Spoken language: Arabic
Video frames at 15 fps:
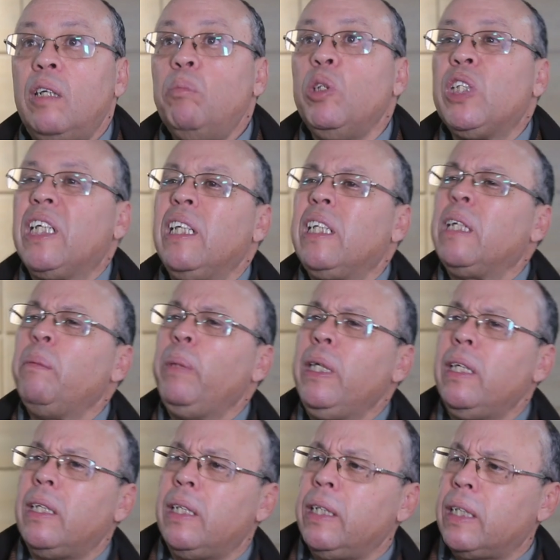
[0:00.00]
المشكل
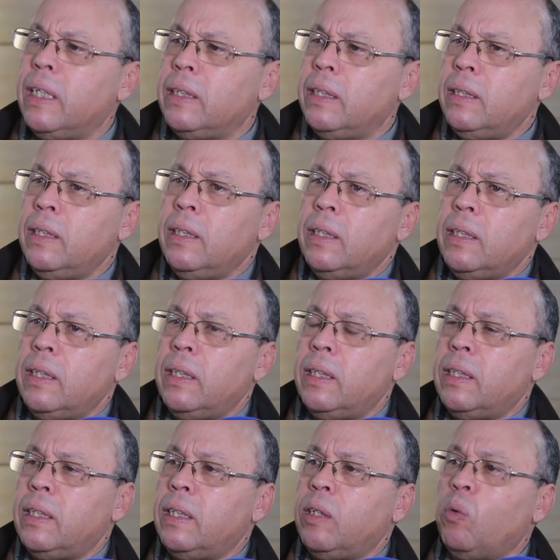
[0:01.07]
الكبير اللي كان
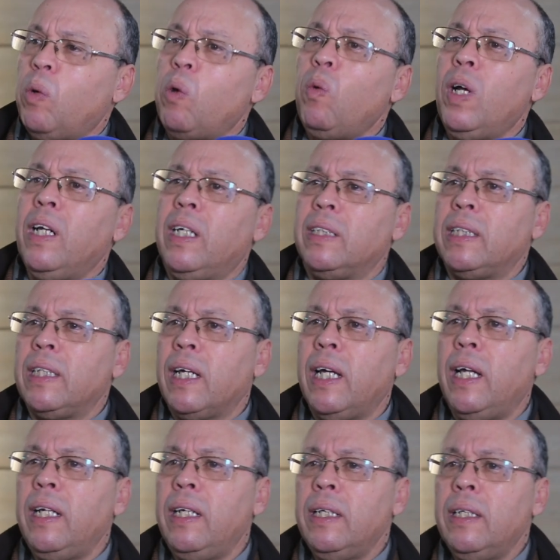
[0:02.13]
آه، وهو
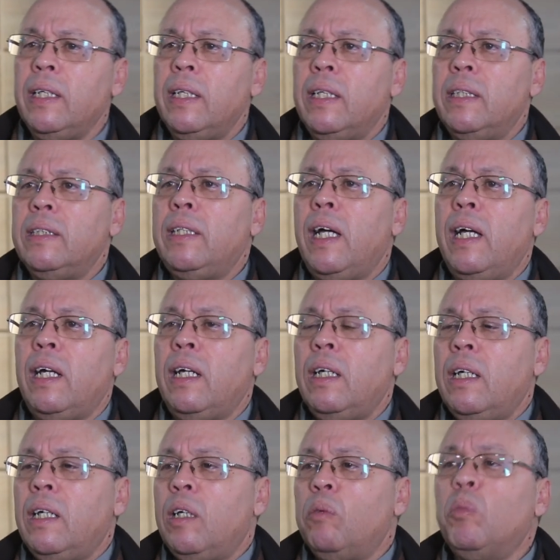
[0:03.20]
الاعتقال نتاع
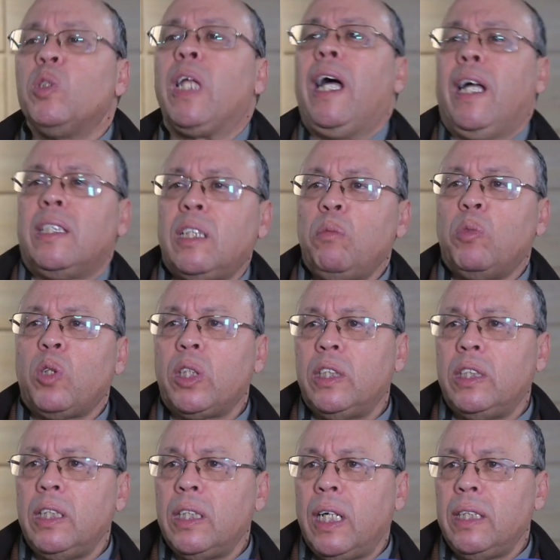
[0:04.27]
متعاطي
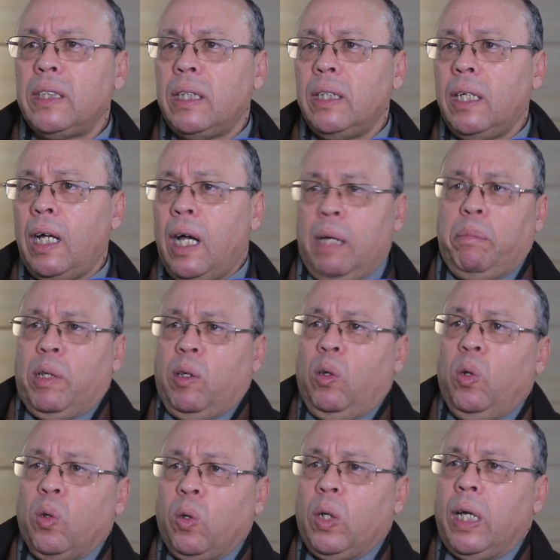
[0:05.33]
المخدرات عبر
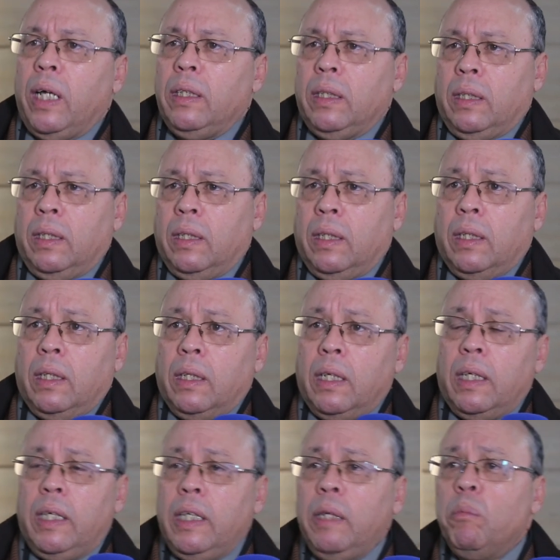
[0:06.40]
الحقان
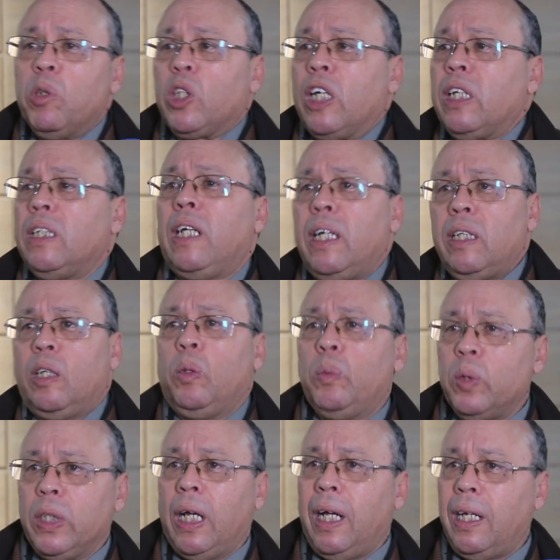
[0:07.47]
اللي مجرد انه
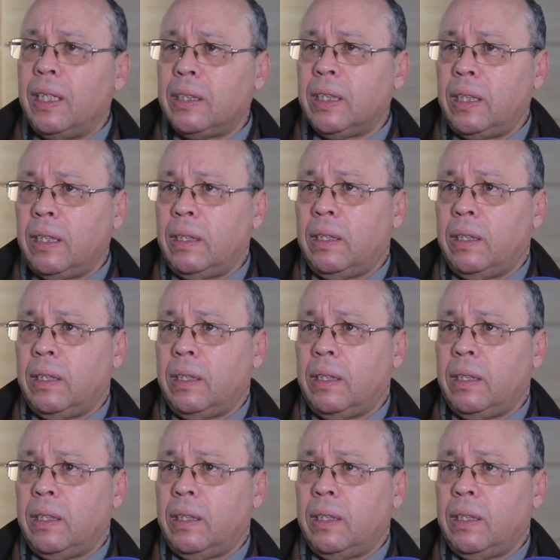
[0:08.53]
متعاطي